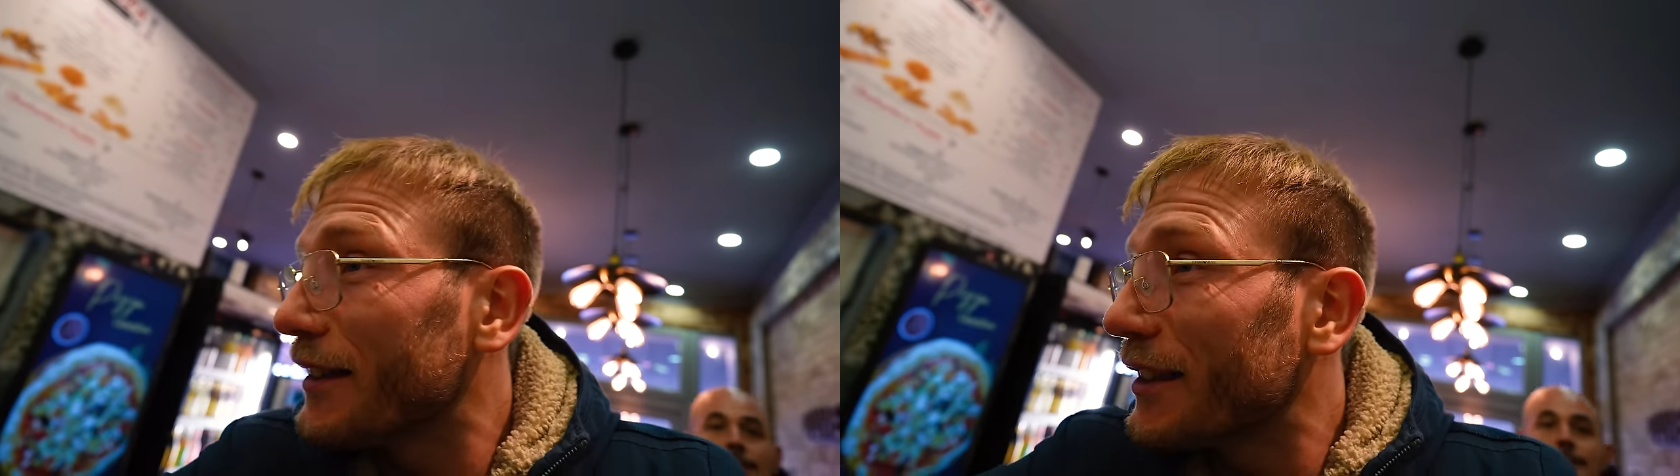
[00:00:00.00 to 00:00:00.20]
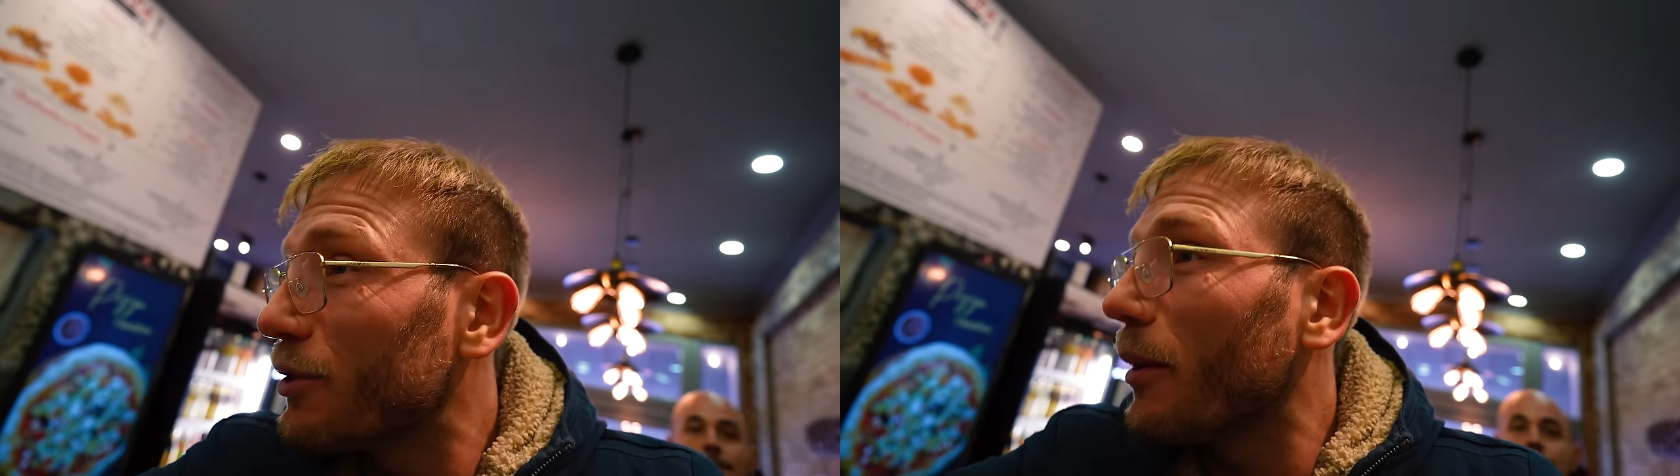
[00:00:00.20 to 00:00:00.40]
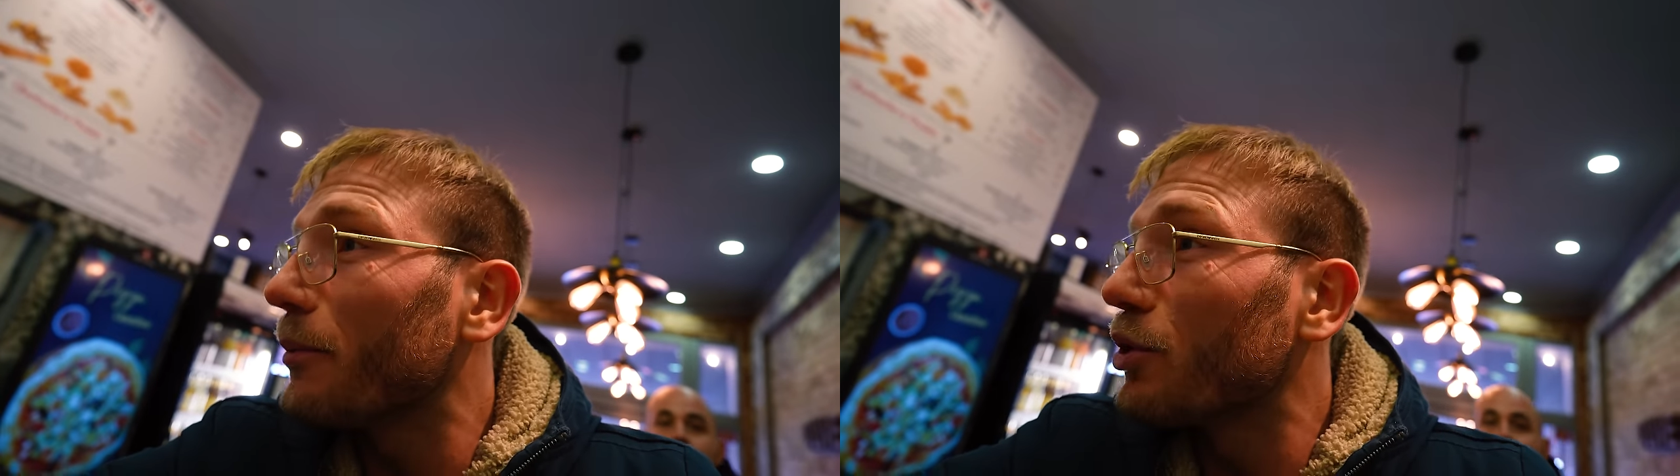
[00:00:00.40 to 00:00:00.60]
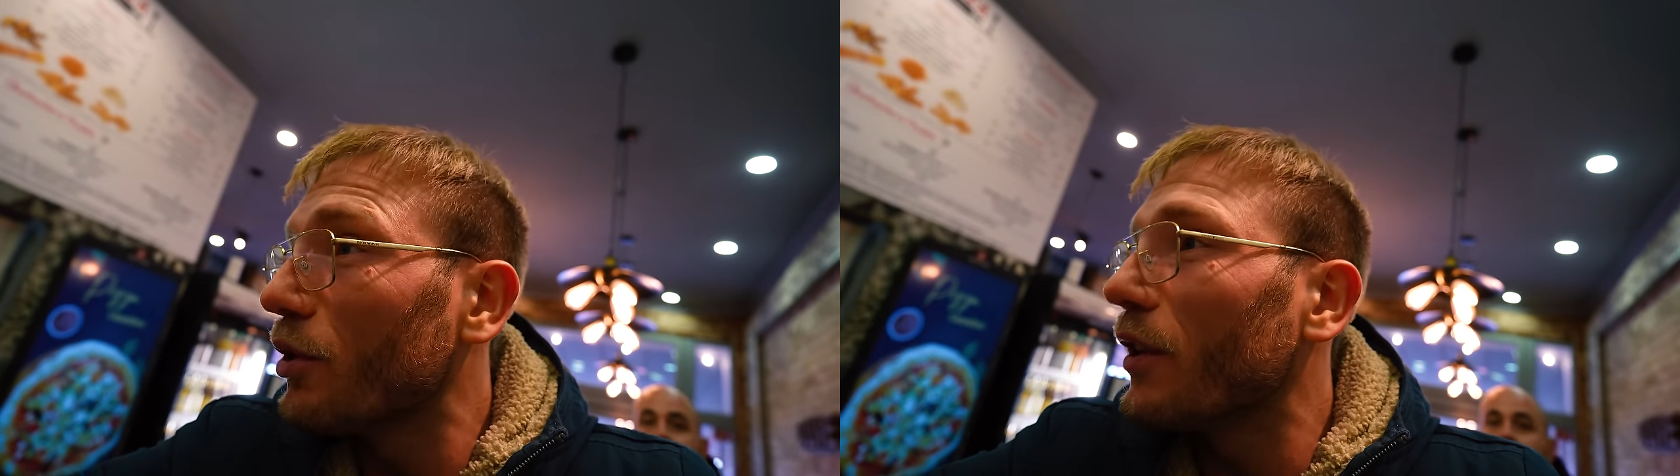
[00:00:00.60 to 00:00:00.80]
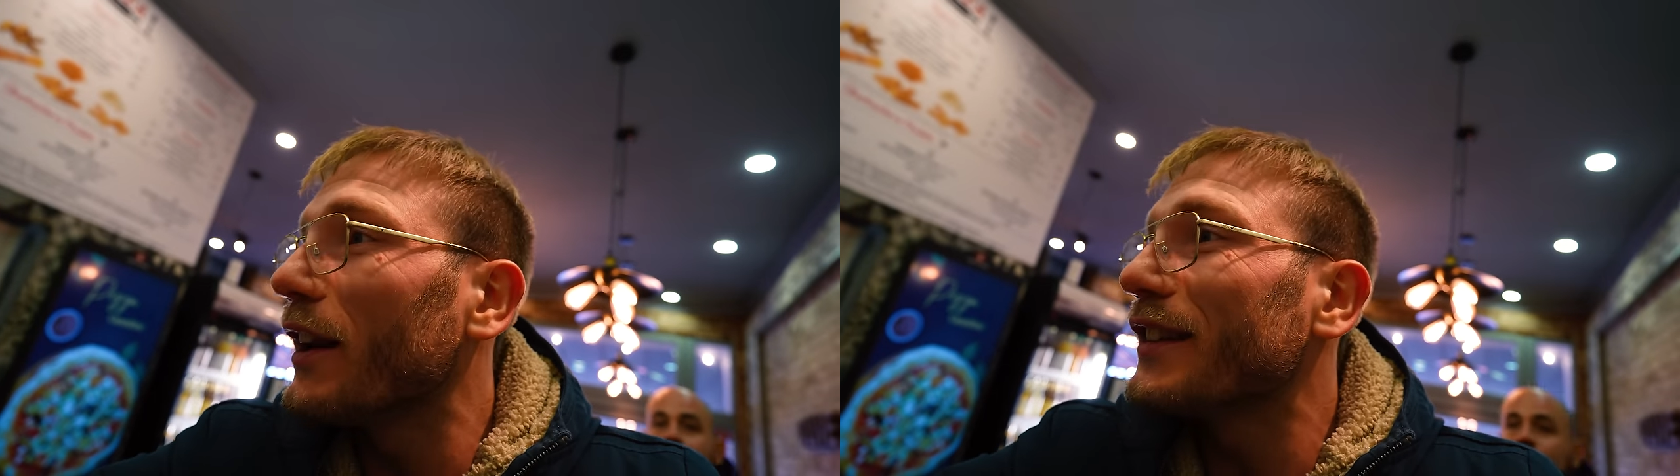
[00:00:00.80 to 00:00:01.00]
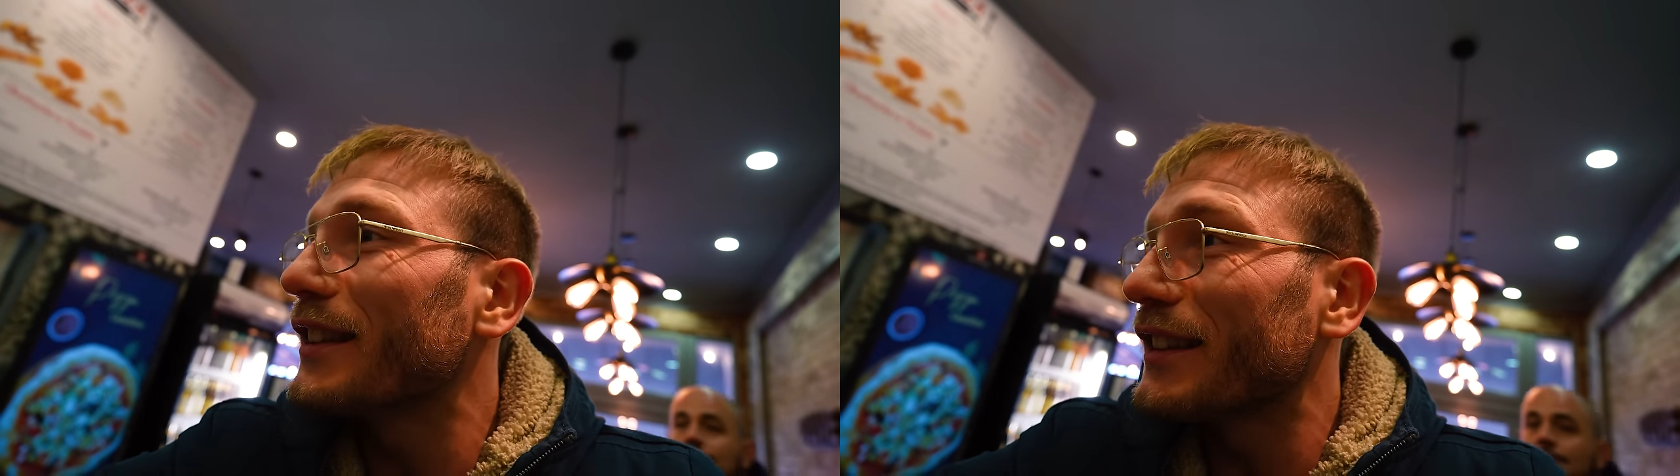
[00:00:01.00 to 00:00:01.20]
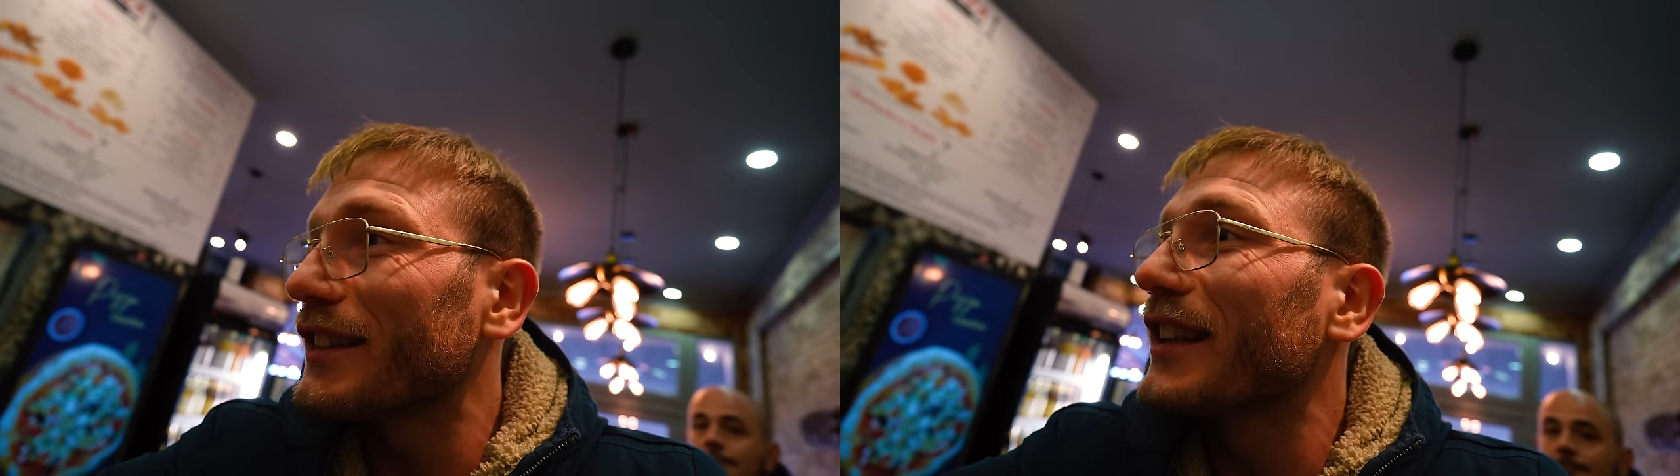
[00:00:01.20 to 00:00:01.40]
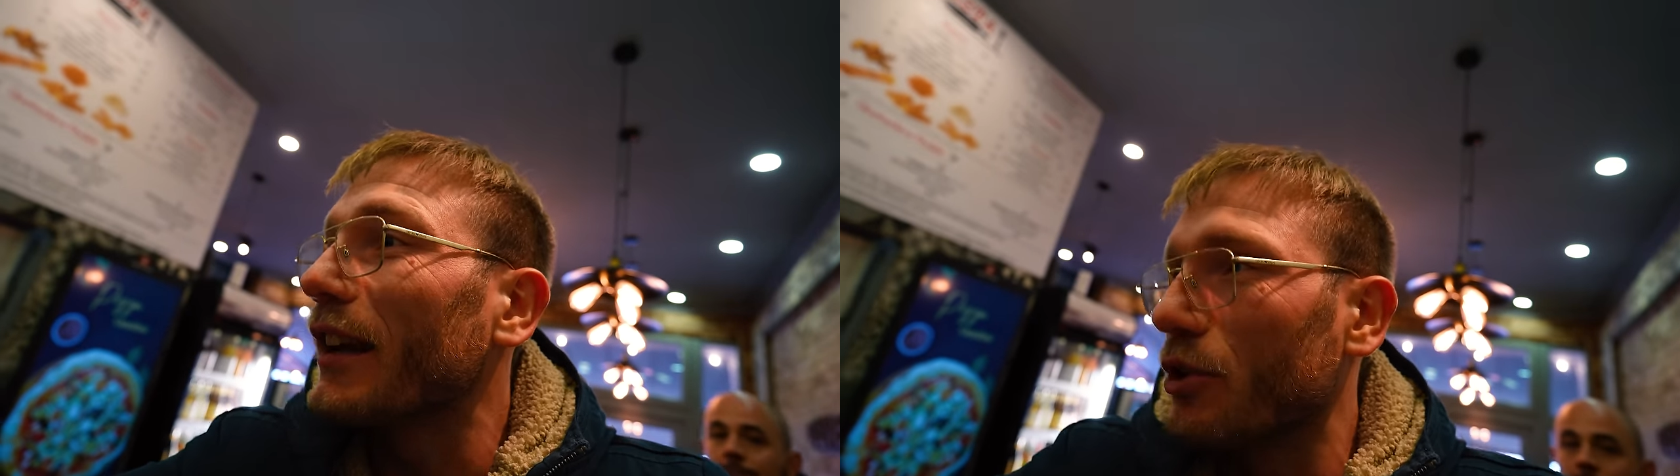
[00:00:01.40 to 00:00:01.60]
ist das überhaupt ein Döner oder ist, ist das
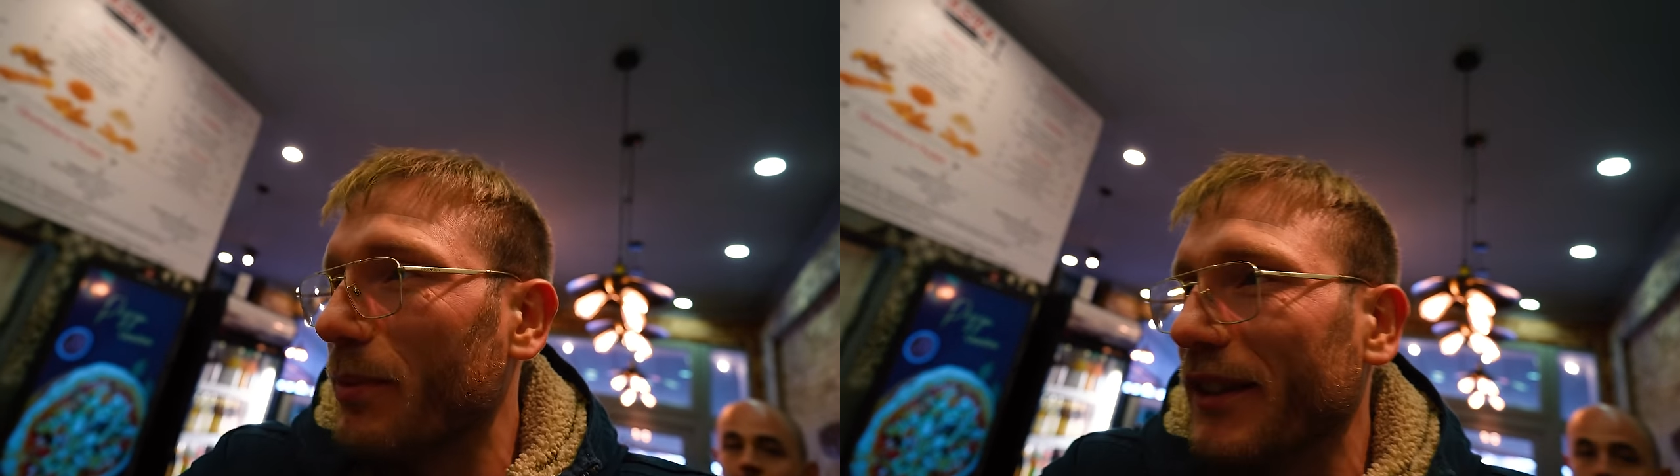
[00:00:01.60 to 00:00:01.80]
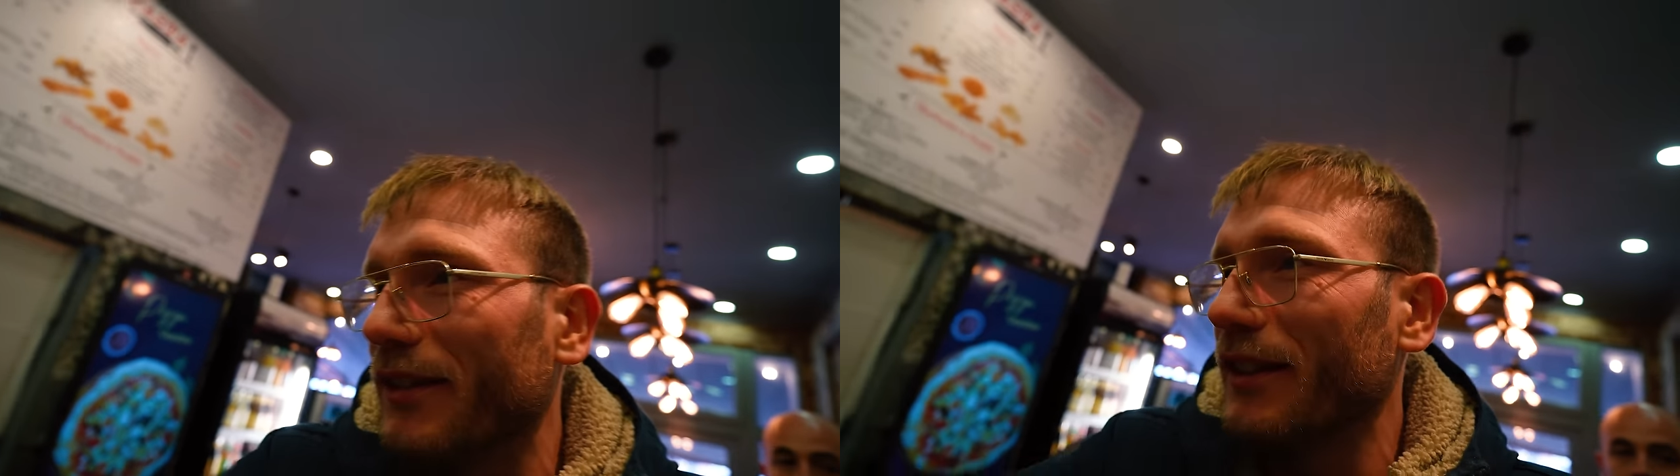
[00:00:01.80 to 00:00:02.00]
ein Drehspieß?